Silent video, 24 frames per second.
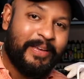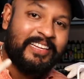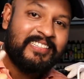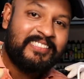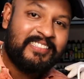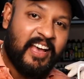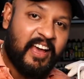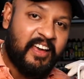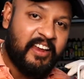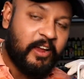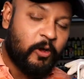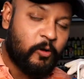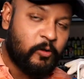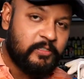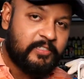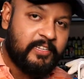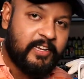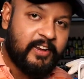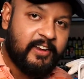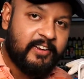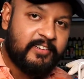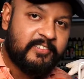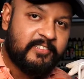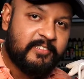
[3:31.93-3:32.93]
मेरी सारे
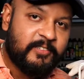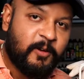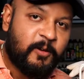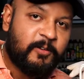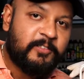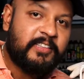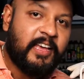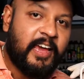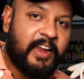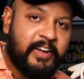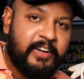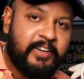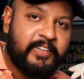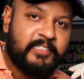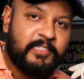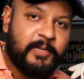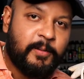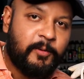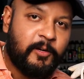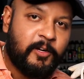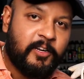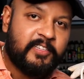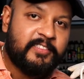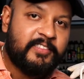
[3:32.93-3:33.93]
होलसेलर्स और सारे
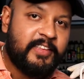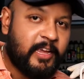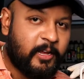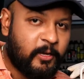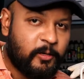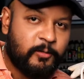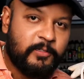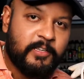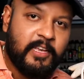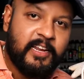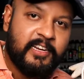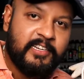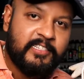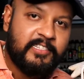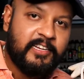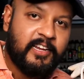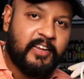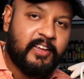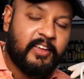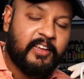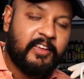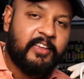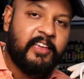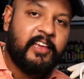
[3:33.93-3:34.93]
डिस्ट्रीब्यूटर से एक गुजारिश है